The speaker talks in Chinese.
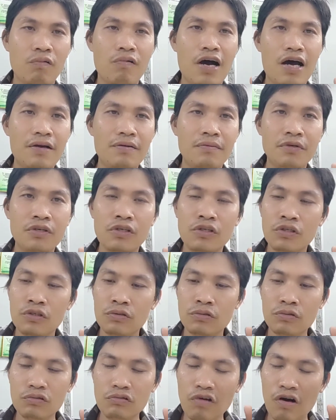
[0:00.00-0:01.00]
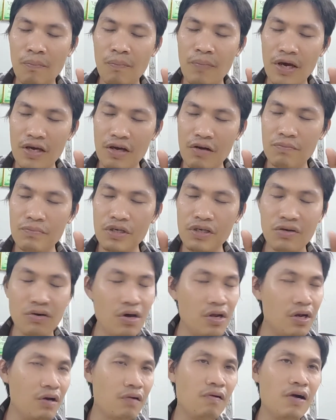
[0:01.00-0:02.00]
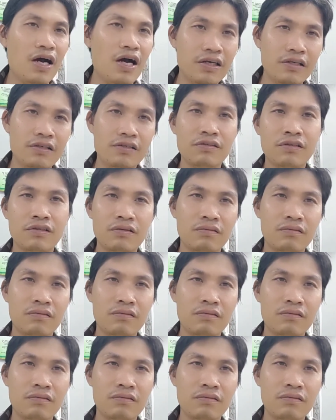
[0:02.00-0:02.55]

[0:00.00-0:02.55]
关，如果没有蜜源的话。